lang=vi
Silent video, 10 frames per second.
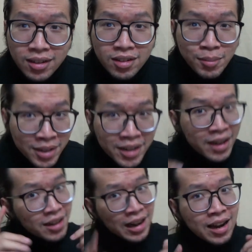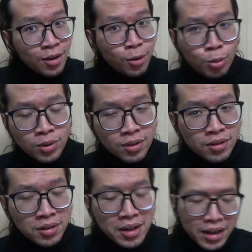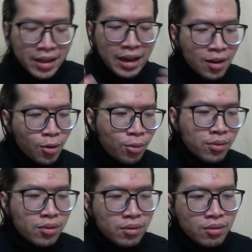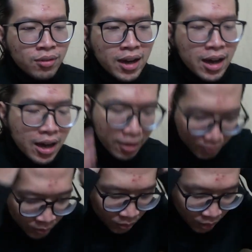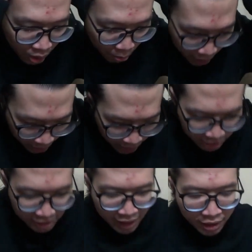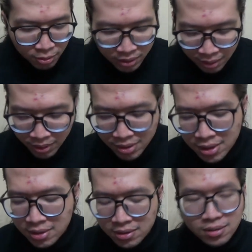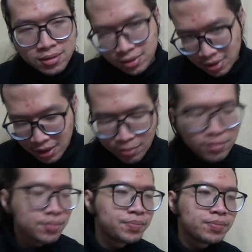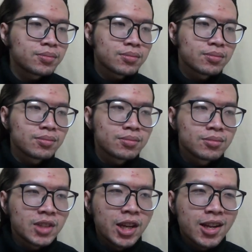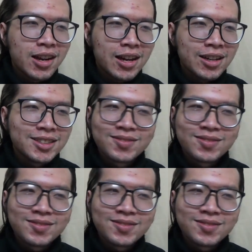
nhưng mà thế này là khá là ổn thế này khá là ổn và mình khi trải không cảm thấy rít gì lắm thế nên là